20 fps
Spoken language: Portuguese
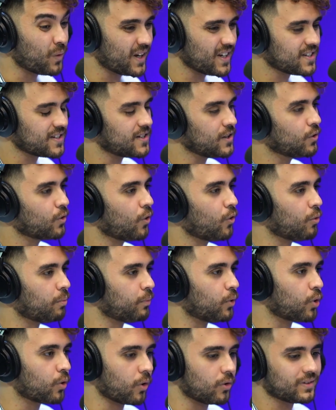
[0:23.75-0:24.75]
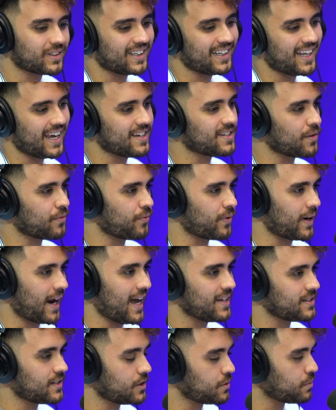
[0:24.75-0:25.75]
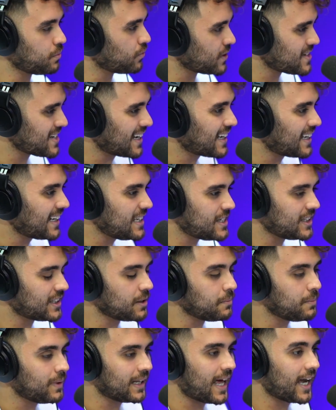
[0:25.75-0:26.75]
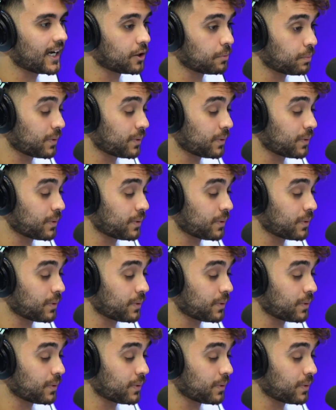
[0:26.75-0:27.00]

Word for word: esse gol, por conta dessa frase, tipo, você acredita em milagre?